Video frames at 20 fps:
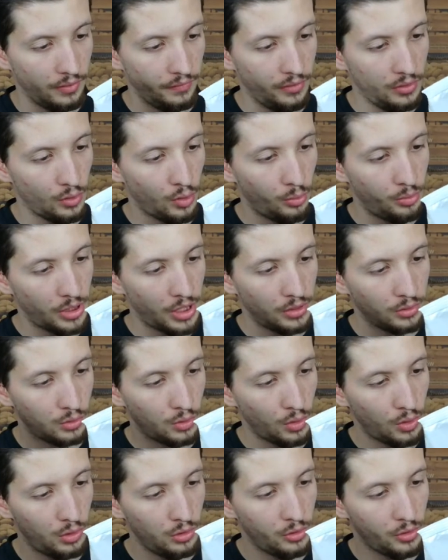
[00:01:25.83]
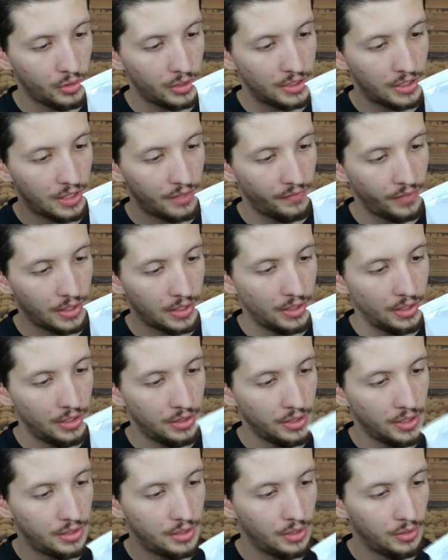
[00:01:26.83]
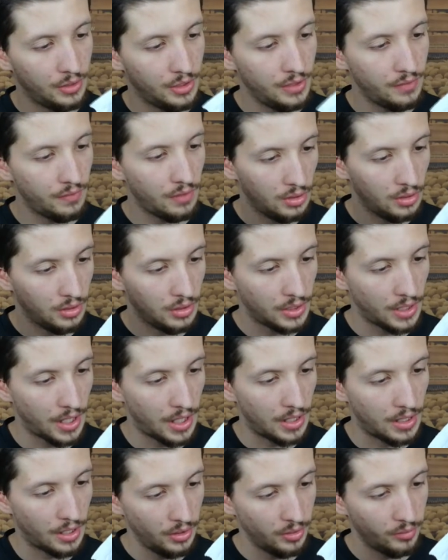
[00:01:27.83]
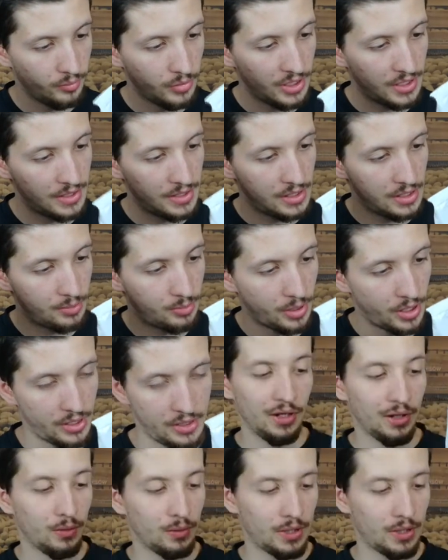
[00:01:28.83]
vino bianco, olio extravergine di oliva, sale, mix di specji.